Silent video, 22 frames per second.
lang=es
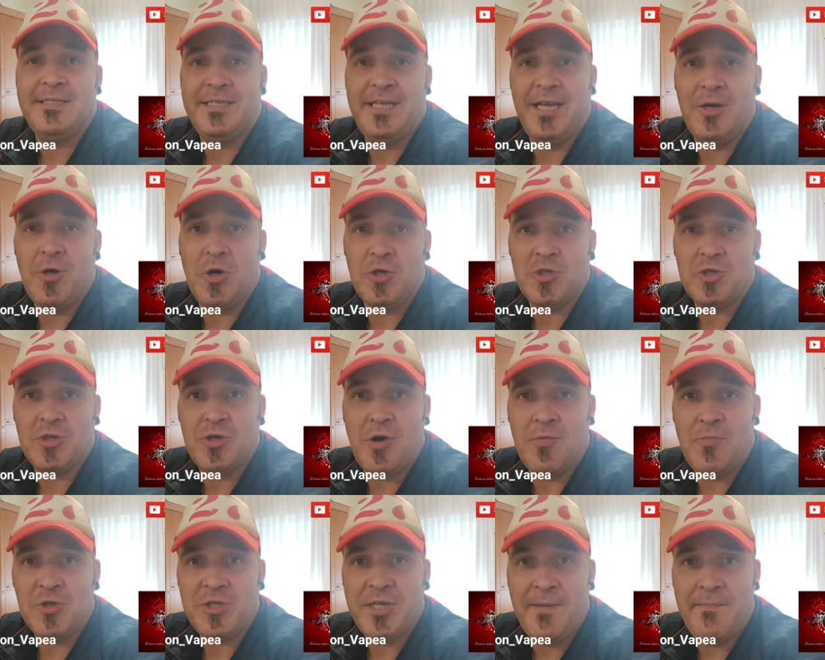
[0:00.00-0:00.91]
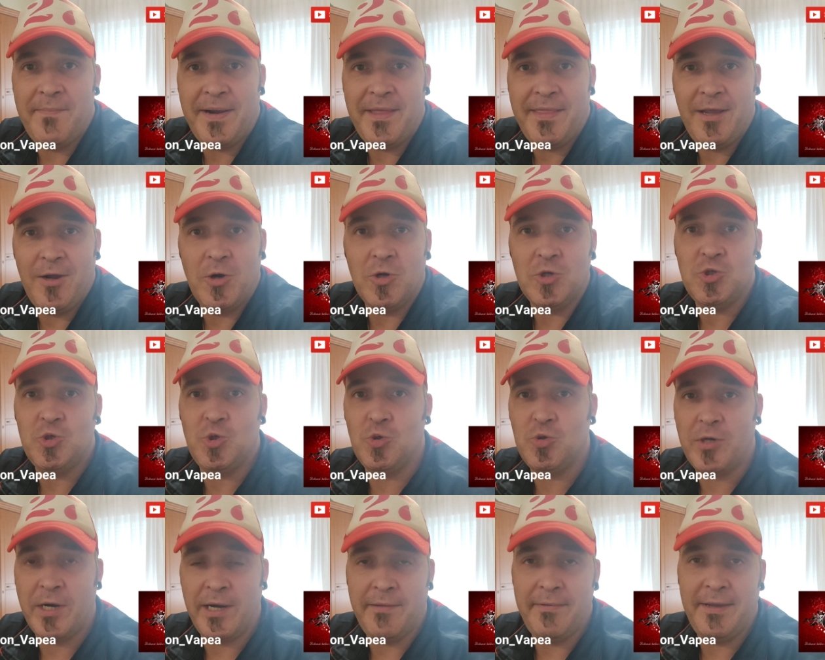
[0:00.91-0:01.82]
Chicos, como siempre digo,
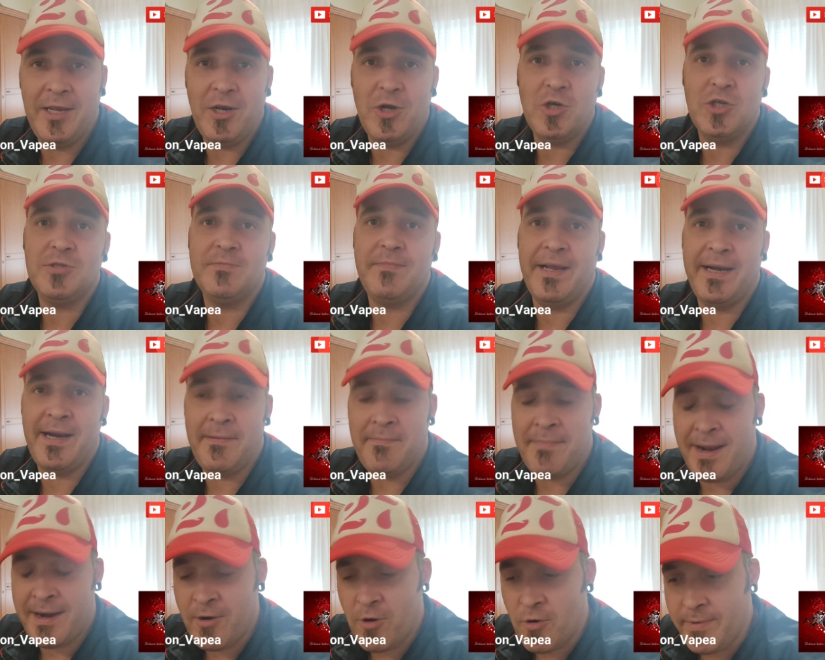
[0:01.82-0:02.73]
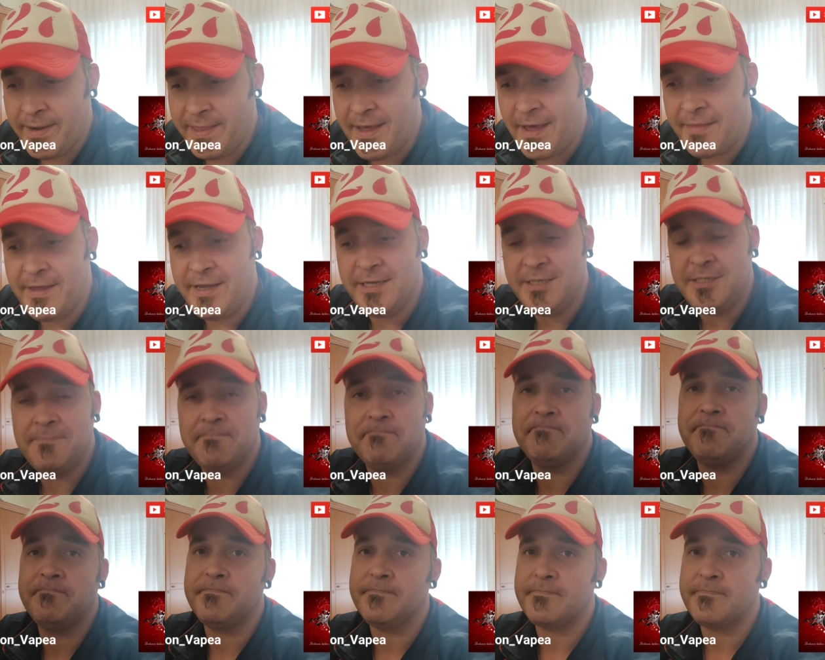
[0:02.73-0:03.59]
suscribiros, vienen más novedades